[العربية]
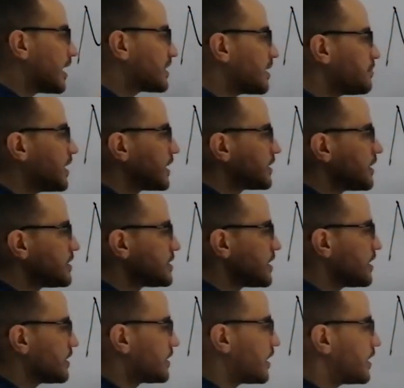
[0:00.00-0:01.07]
هتبدا
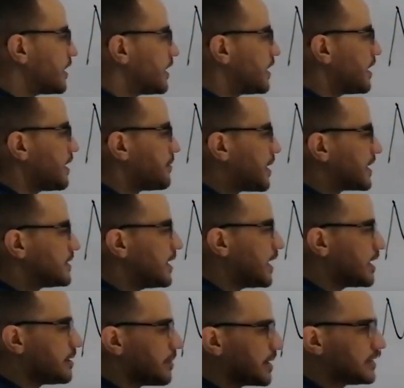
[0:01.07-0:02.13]
تنزل تنقل اللي
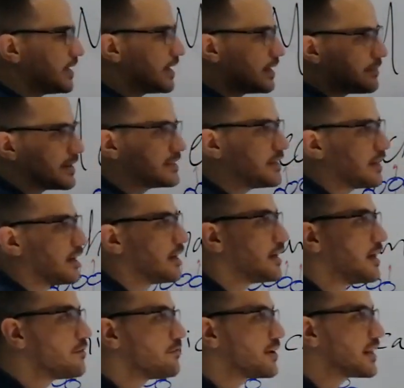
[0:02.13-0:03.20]
بعديها اللي بعديها اللي بعديها
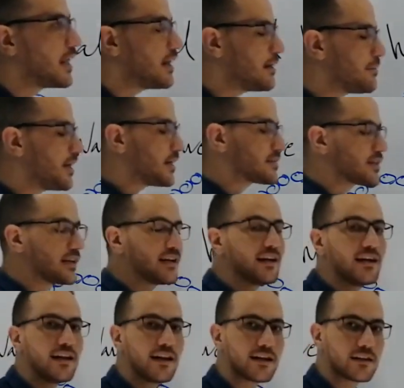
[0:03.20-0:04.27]
فده اللي بيحصل
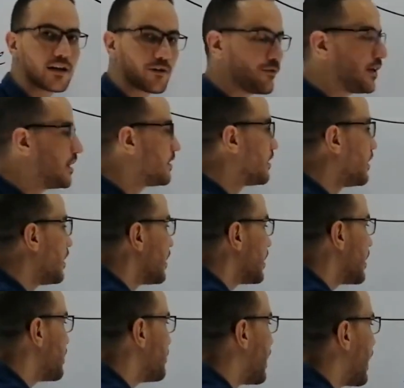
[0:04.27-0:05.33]
للالكتريك فيلد
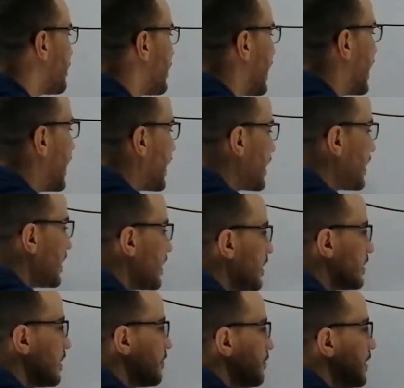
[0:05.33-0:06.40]
يبقى بلاقي
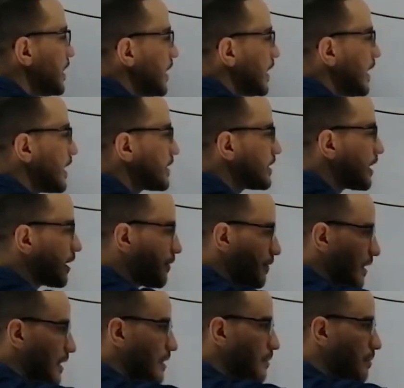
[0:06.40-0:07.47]
ان في الكتريك
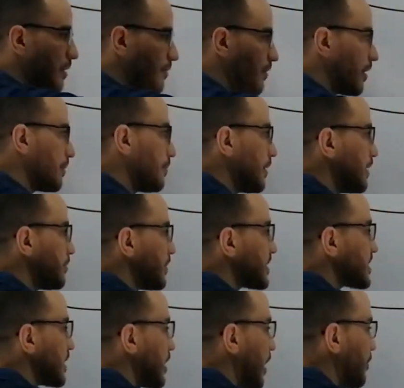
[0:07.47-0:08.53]
فيلد بيفايبريت
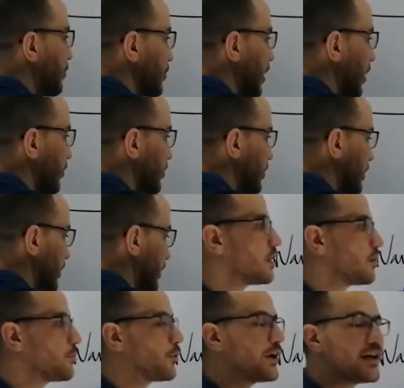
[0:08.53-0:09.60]
مثلا اب وداون
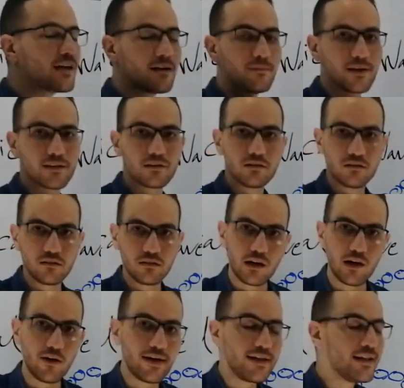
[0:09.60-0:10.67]
طب وايه كمان
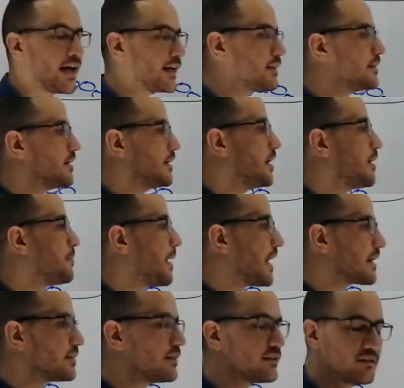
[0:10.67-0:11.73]
لو احنا عندنا
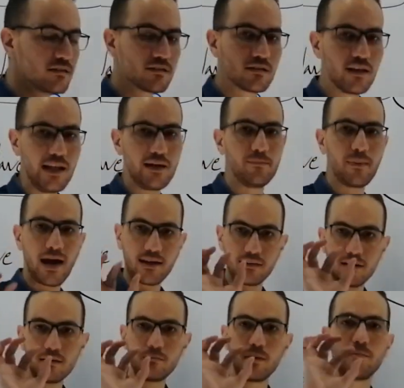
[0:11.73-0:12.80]
ماجنت
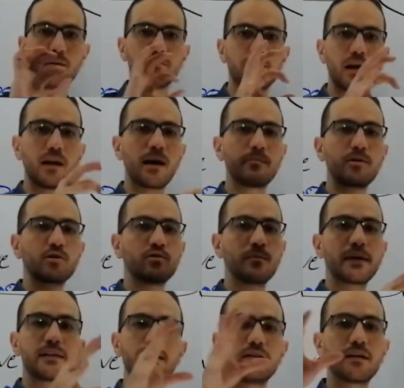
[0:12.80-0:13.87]
الماجنت بيبقى مطلع برضو
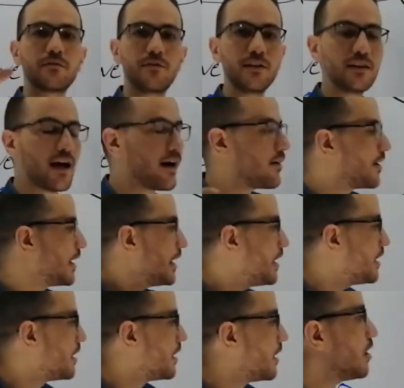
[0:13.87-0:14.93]
ماجنتيك فيلد
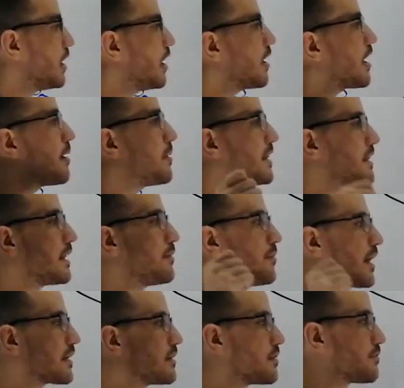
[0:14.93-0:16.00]
حواليه لا انا عملت
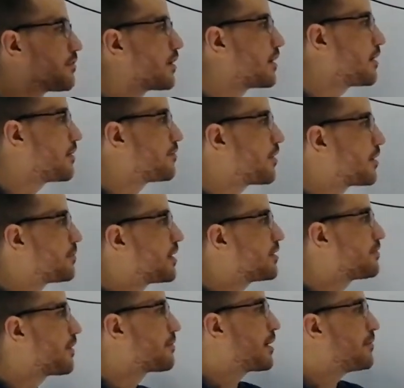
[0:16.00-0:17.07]
الماجنت
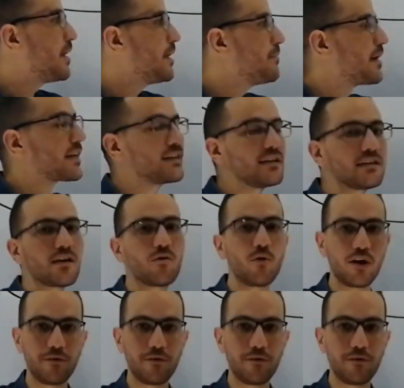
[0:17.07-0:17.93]
فايبريت فبيعمل لي ماجنتيك